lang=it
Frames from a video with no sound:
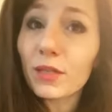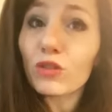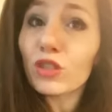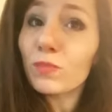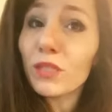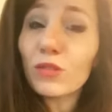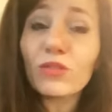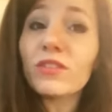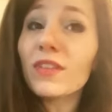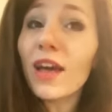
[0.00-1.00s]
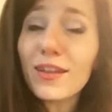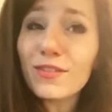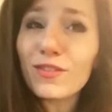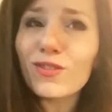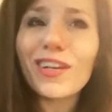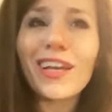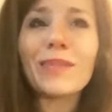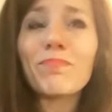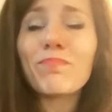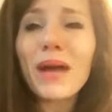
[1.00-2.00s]
lo Spirito Santo che
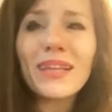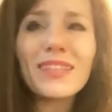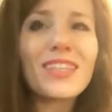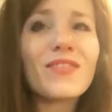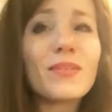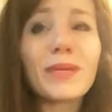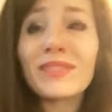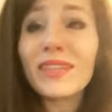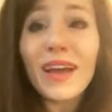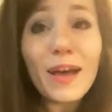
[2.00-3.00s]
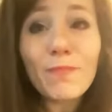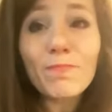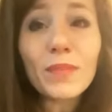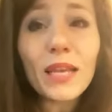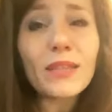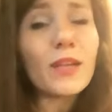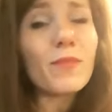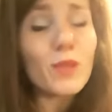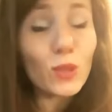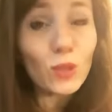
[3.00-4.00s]
il Padre vi manderà, nel
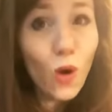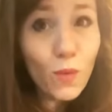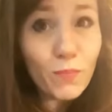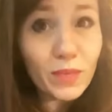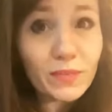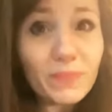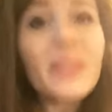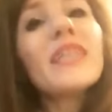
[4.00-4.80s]
mio nome.